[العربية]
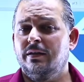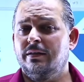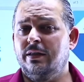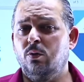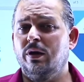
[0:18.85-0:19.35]

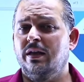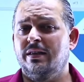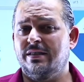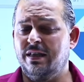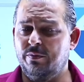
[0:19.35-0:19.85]
دولة
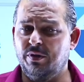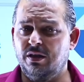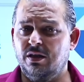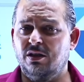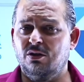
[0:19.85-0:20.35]

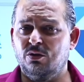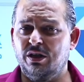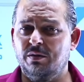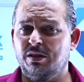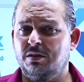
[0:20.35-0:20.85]
إسلامية
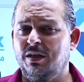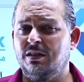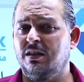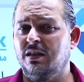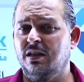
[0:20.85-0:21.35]
أقيمت
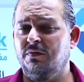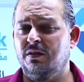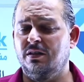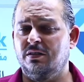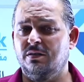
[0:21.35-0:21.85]
بعد
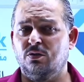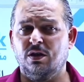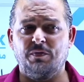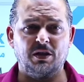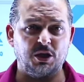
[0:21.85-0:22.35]
الخلافة
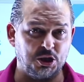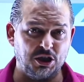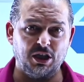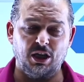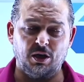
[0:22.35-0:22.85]
الخلفاء
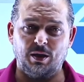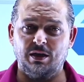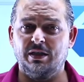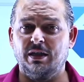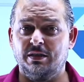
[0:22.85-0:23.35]
الراشدين الأربعة
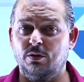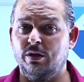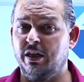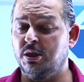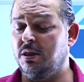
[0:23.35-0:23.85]
اللي هي
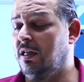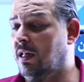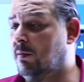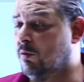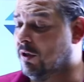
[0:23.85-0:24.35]
الدولة إيش
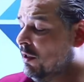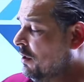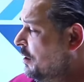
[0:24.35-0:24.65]
الأموية